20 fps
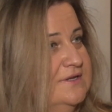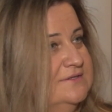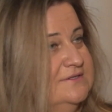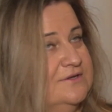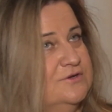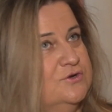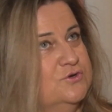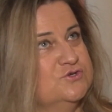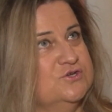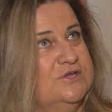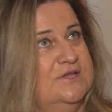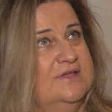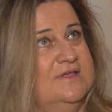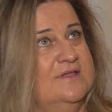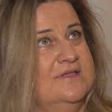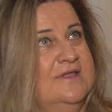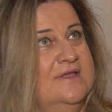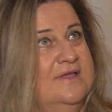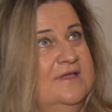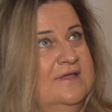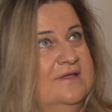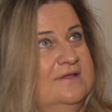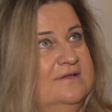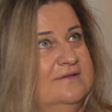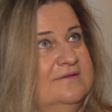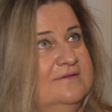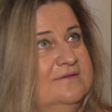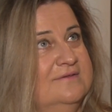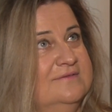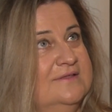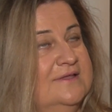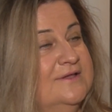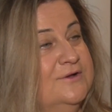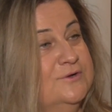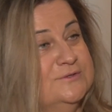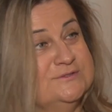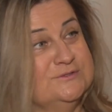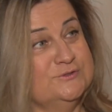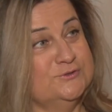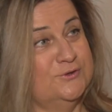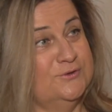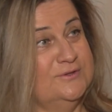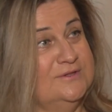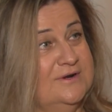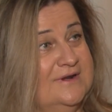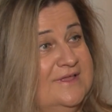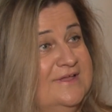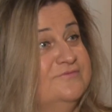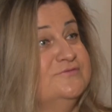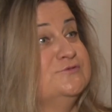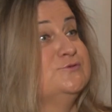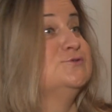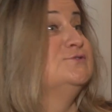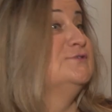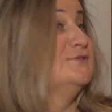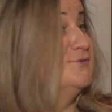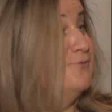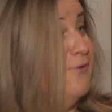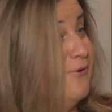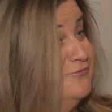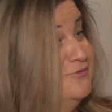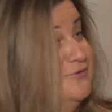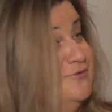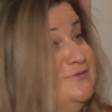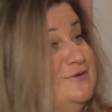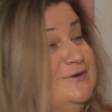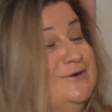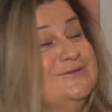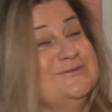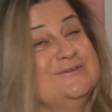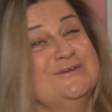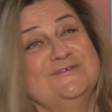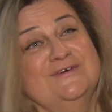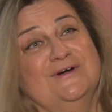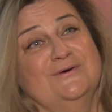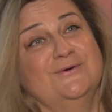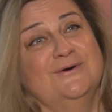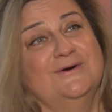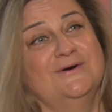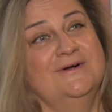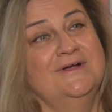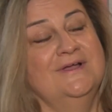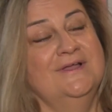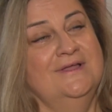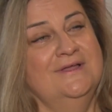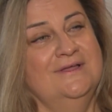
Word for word: dlatego że e, na jego stole w cudzysłowie wylądowało